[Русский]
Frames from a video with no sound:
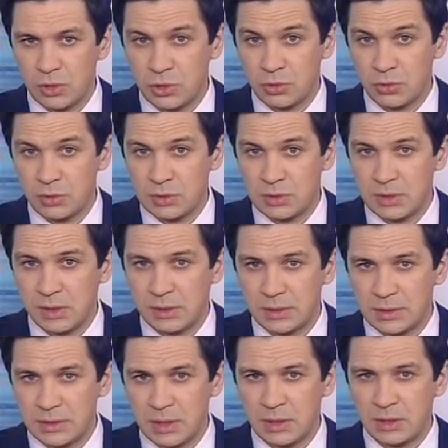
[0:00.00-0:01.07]
Что сделано
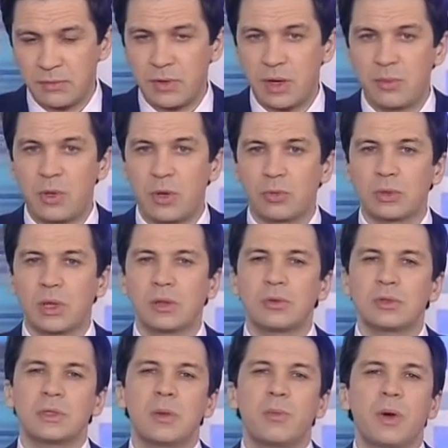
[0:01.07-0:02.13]
за это время и
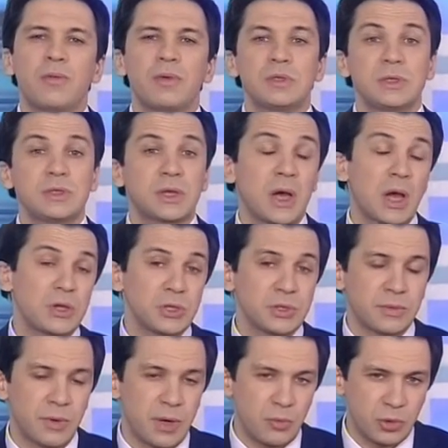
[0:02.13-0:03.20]
удалось ли повысить
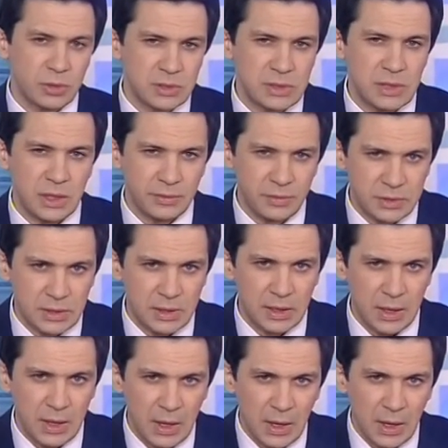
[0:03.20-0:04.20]
качество работы следователей?